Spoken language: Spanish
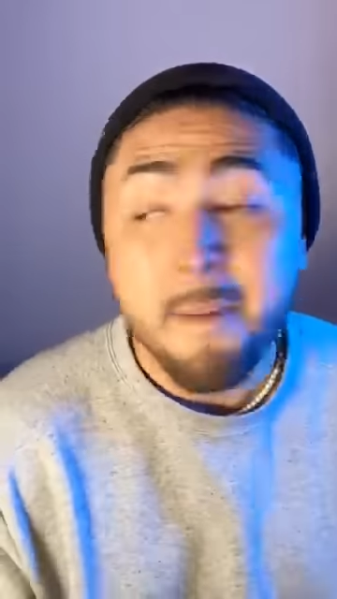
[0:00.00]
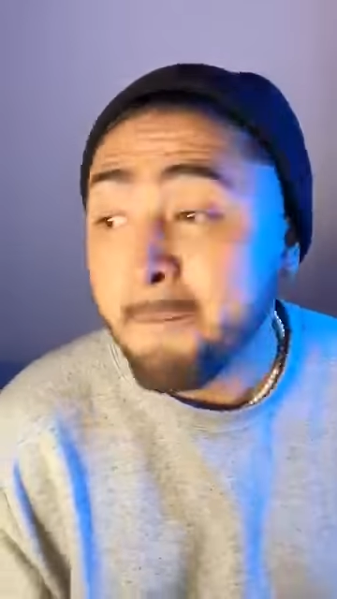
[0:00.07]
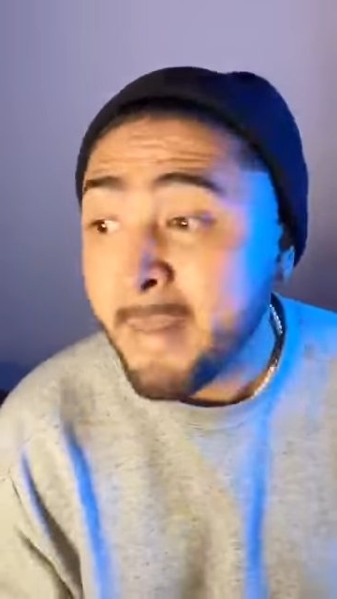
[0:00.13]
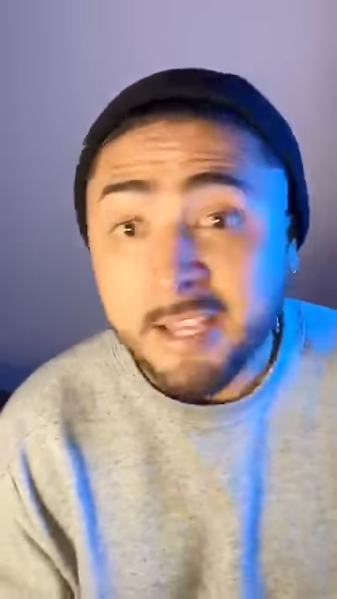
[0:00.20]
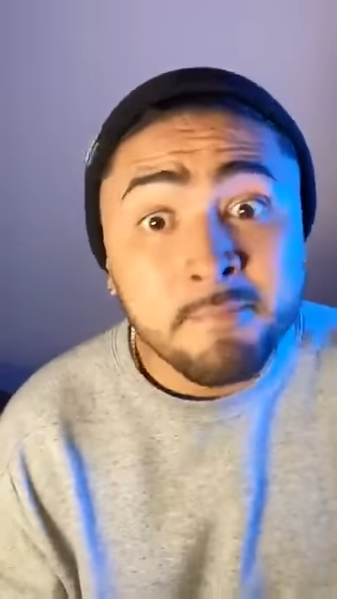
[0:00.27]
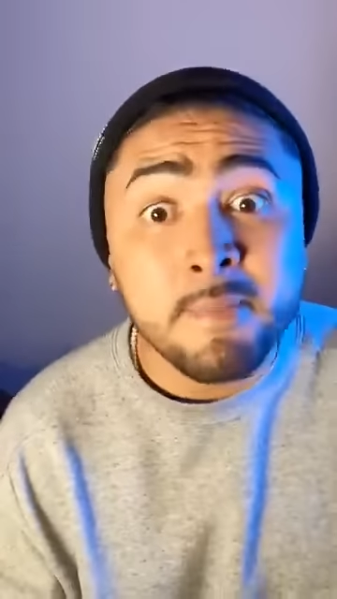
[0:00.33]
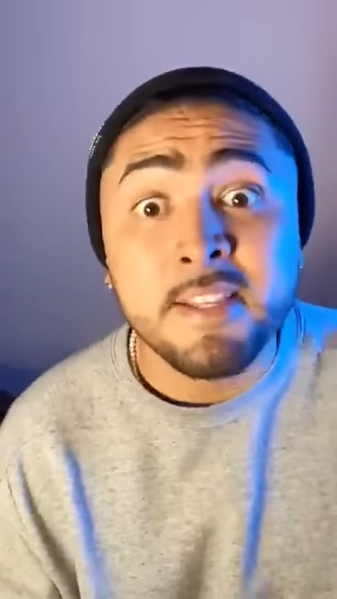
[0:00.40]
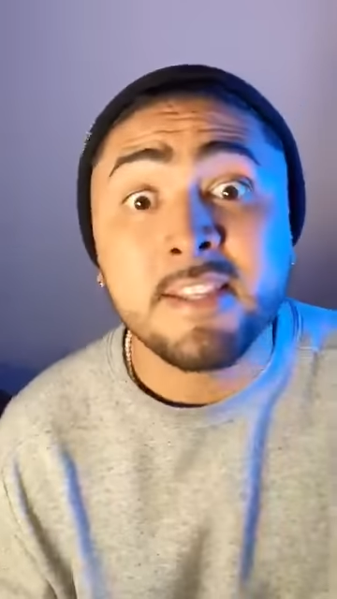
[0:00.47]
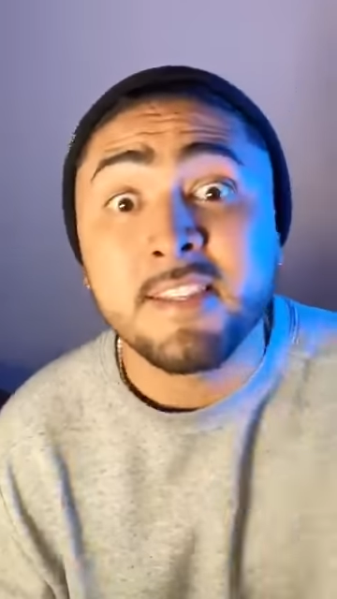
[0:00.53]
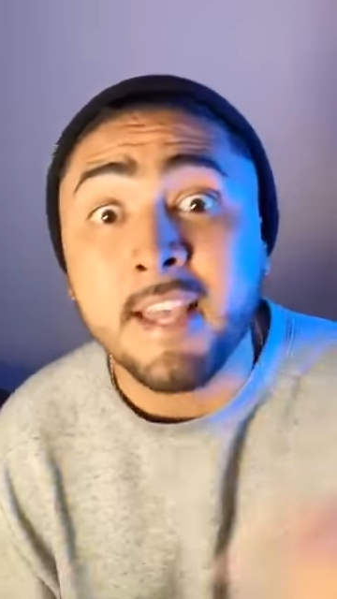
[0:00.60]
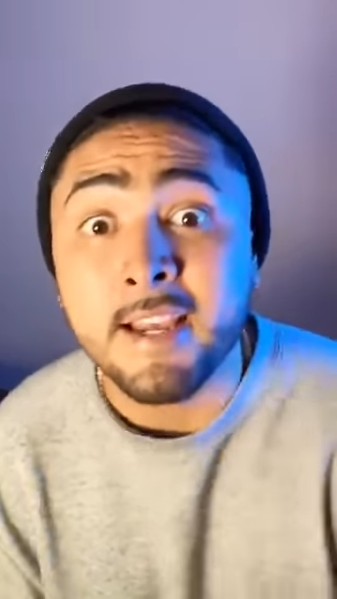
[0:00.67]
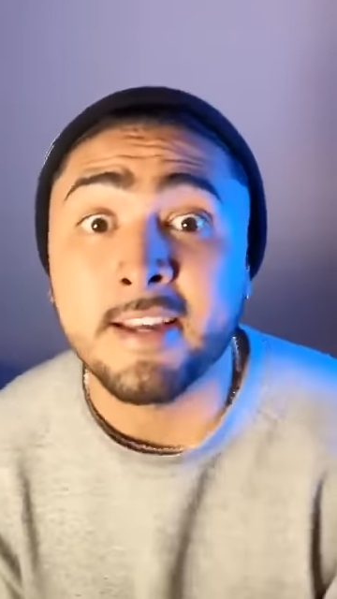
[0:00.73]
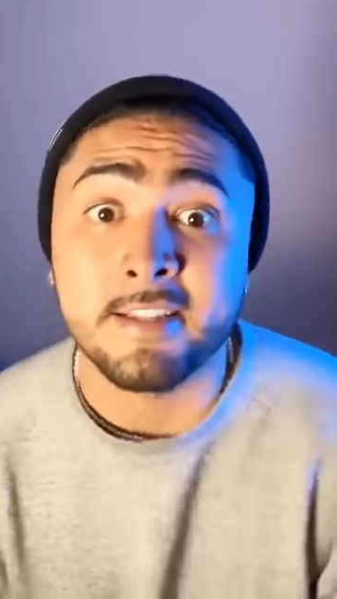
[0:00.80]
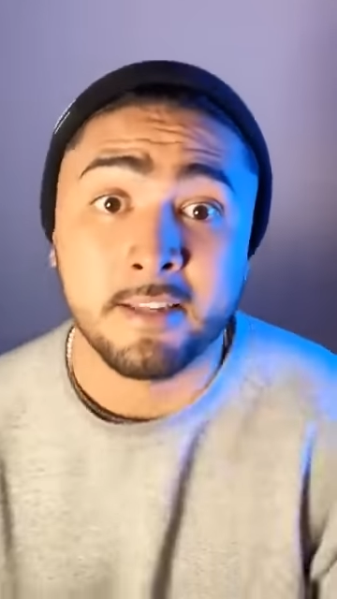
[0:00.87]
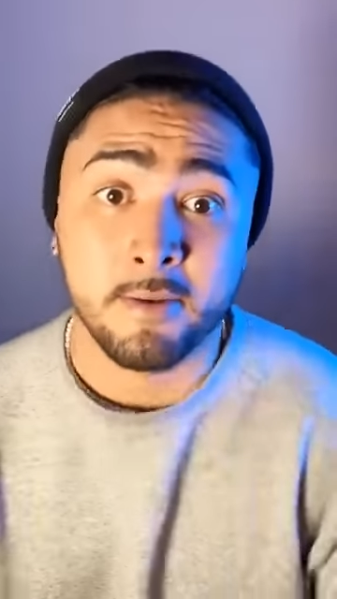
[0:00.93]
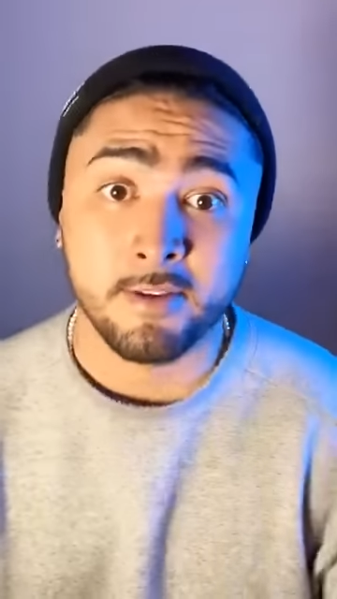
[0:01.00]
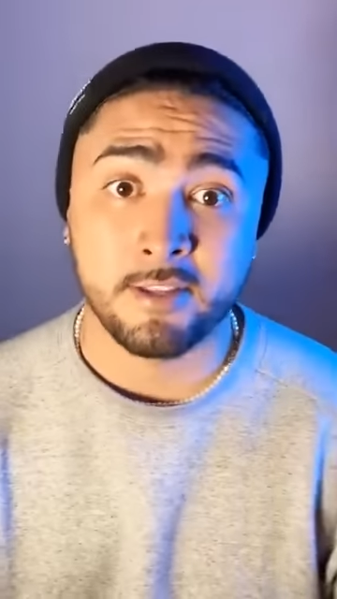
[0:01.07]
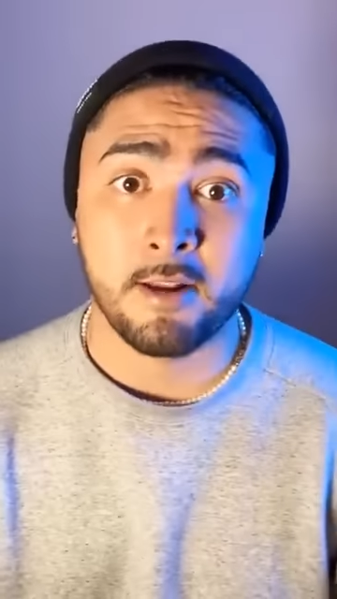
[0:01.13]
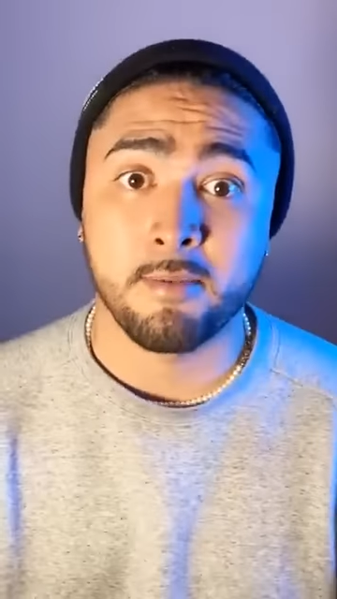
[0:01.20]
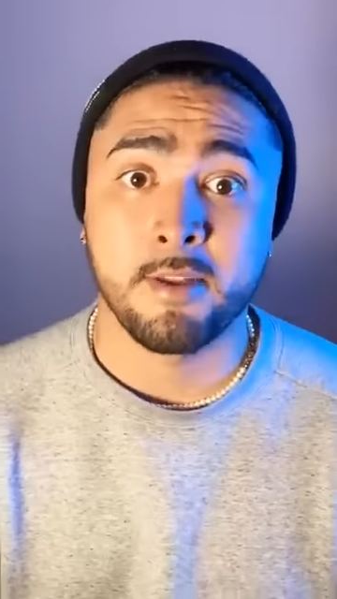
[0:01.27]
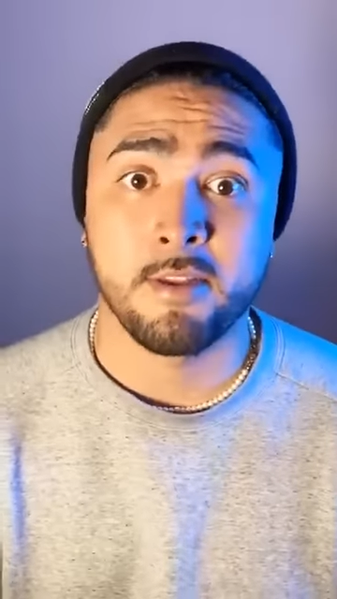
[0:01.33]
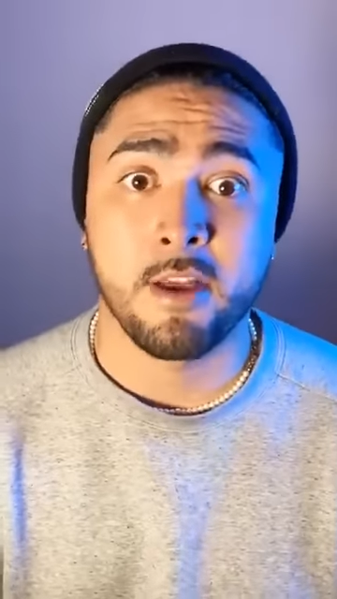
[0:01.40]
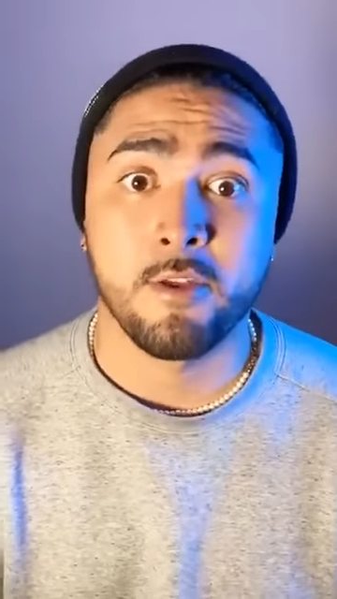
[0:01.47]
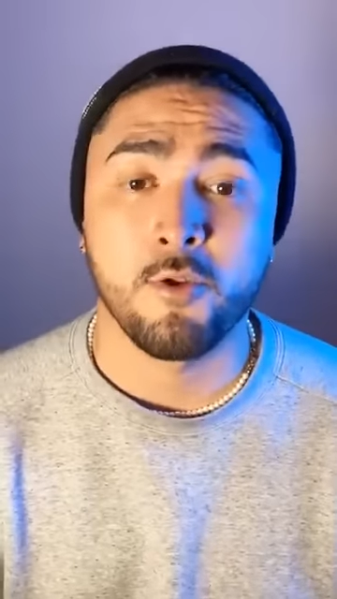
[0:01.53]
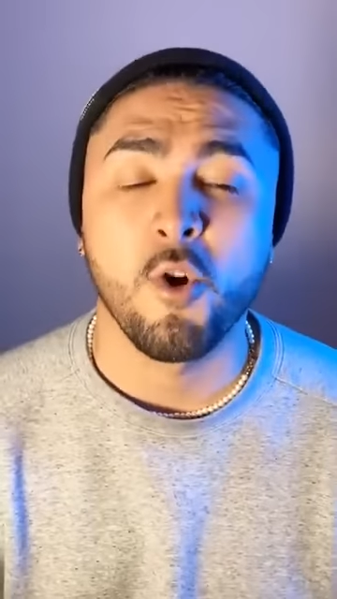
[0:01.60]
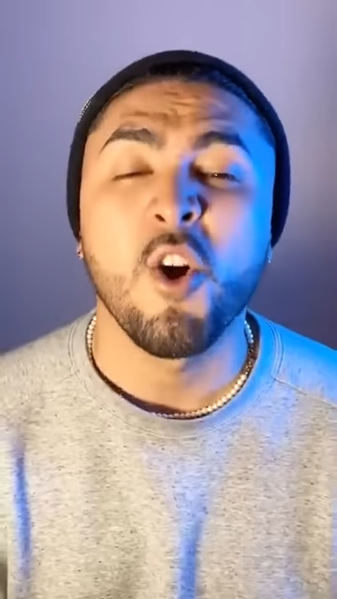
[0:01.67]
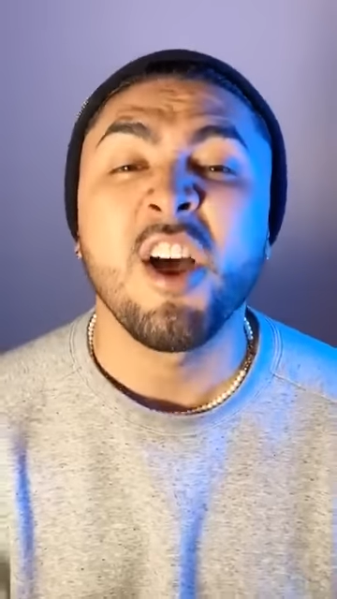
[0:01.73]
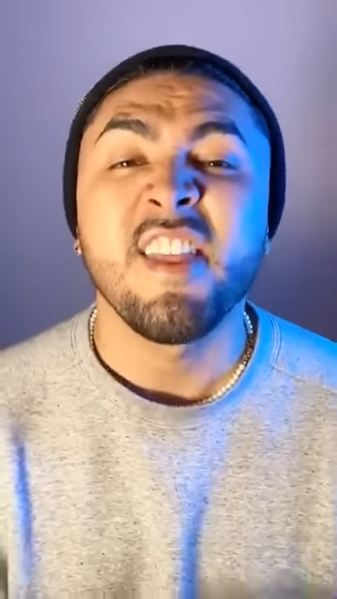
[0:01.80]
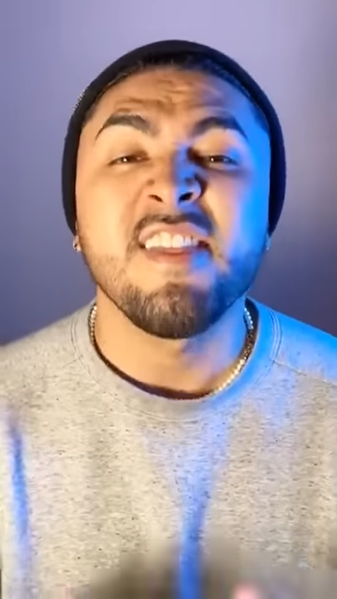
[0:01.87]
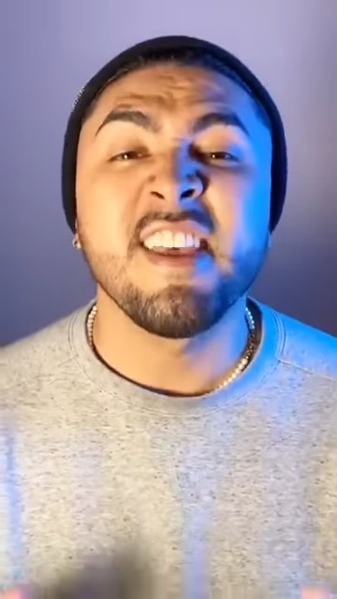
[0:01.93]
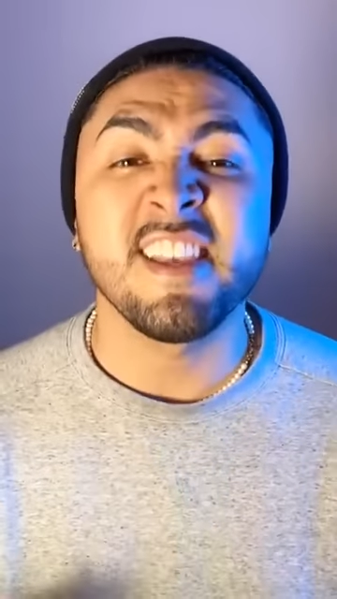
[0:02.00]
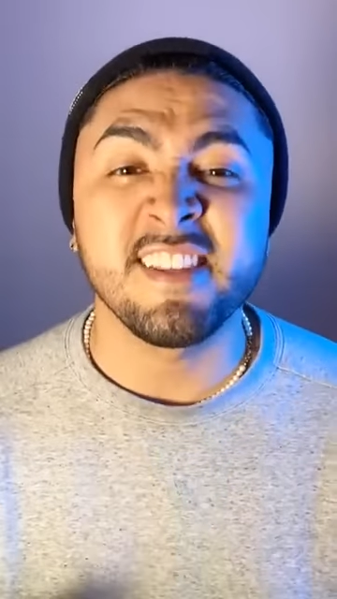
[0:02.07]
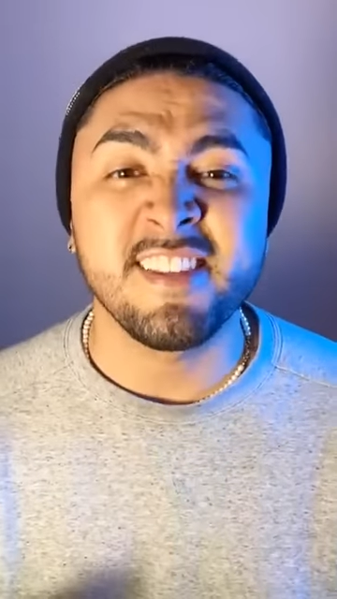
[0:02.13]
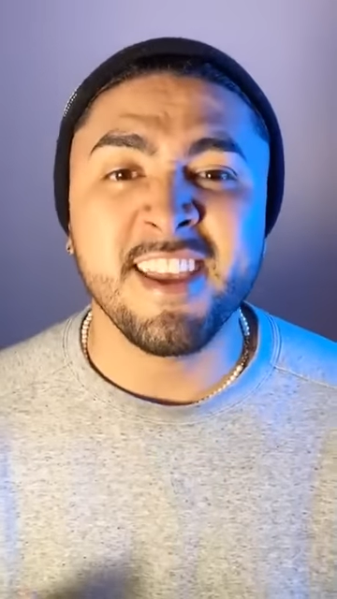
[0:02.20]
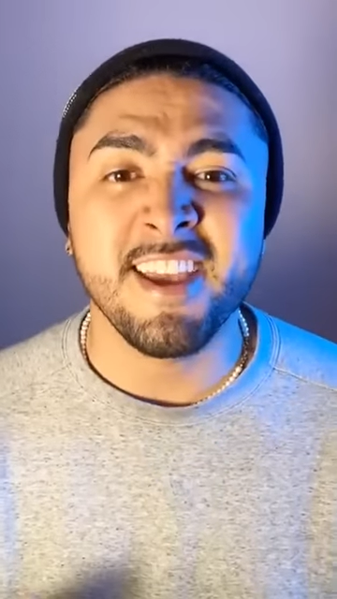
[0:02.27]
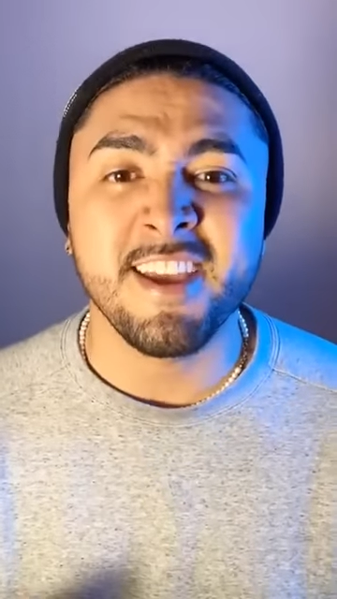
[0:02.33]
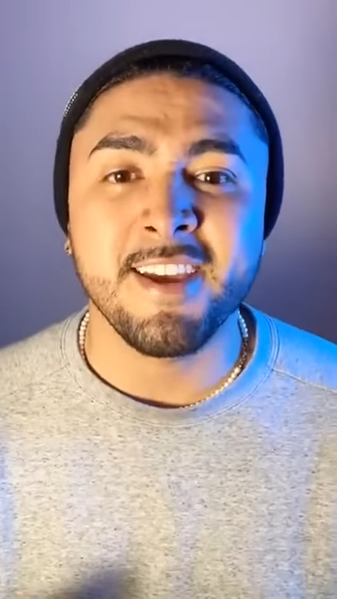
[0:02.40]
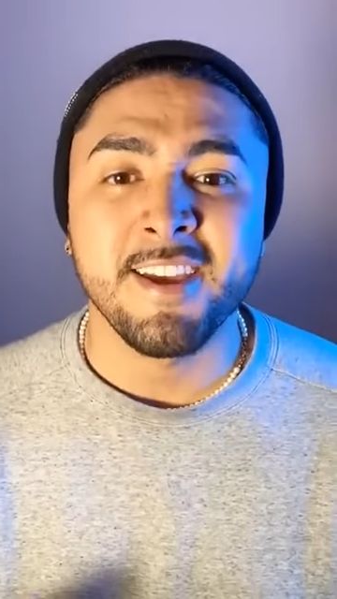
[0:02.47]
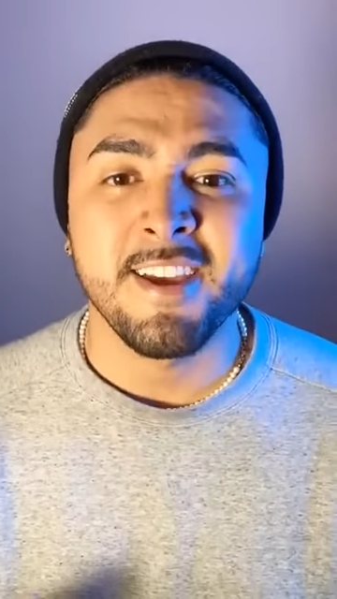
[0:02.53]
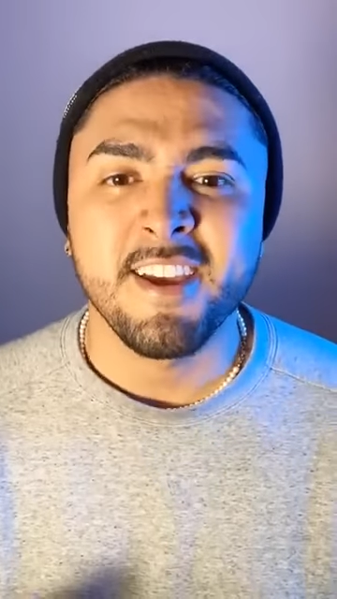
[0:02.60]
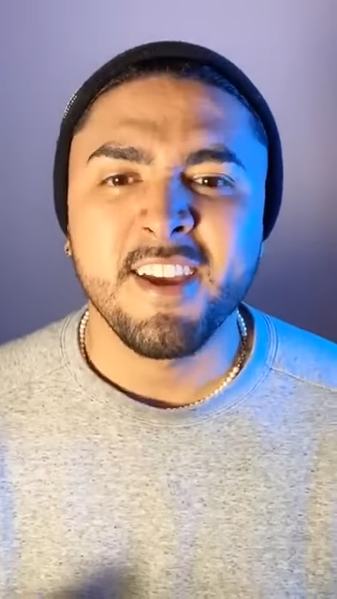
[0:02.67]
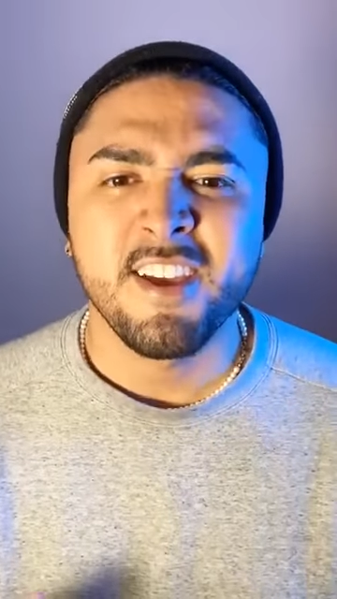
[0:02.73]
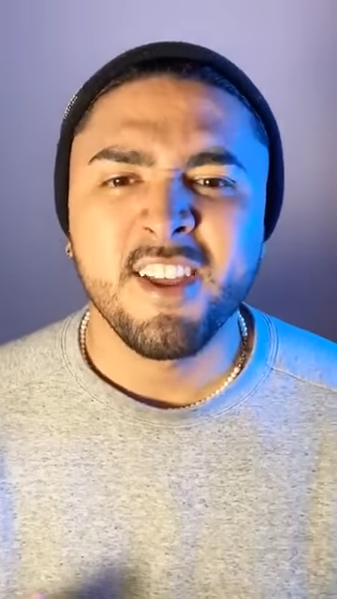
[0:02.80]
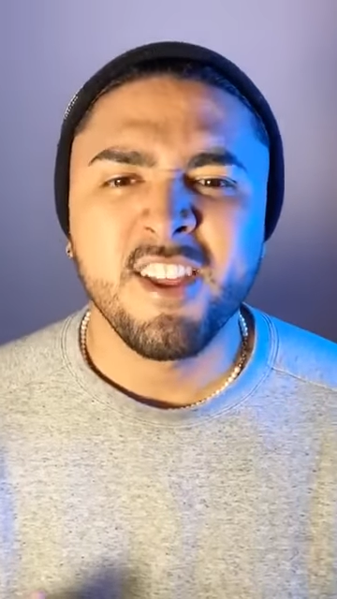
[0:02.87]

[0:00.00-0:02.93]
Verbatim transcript: más mensajes te va a estar mandando. Desde